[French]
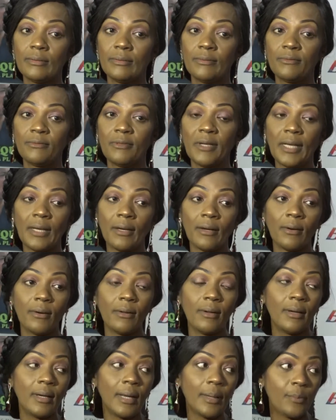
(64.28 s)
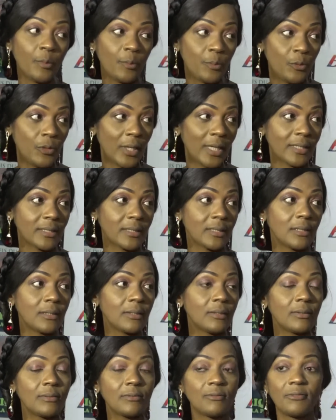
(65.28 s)
vers la
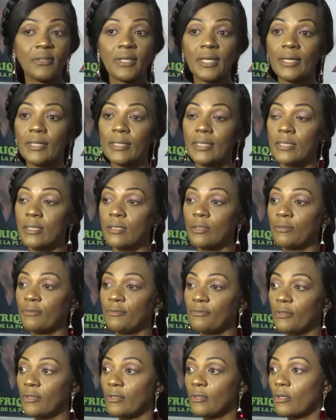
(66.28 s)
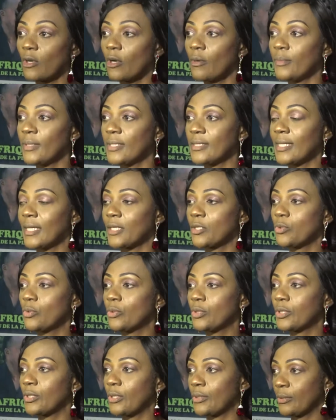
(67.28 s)
population, vers les enfants comme les
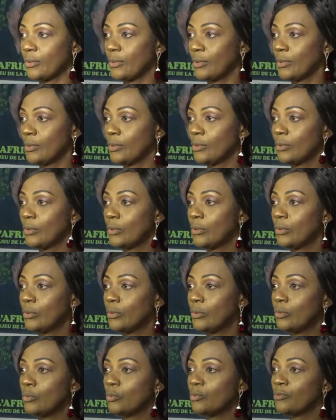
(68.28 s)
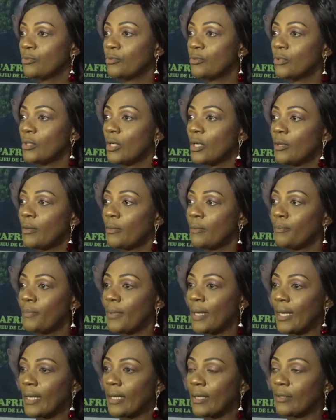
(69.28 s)
adultes. Nous voulons,
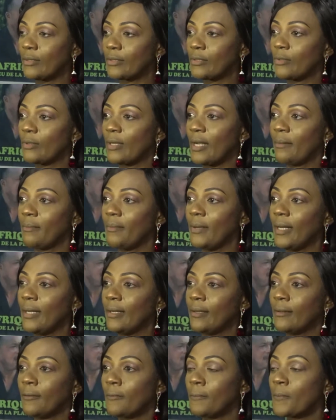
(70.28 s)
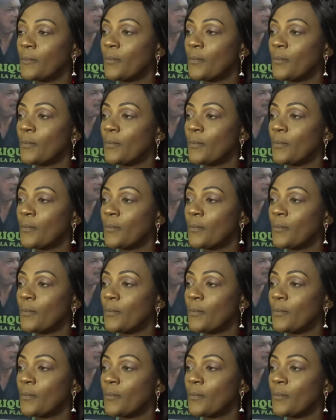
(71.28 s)
par ce label,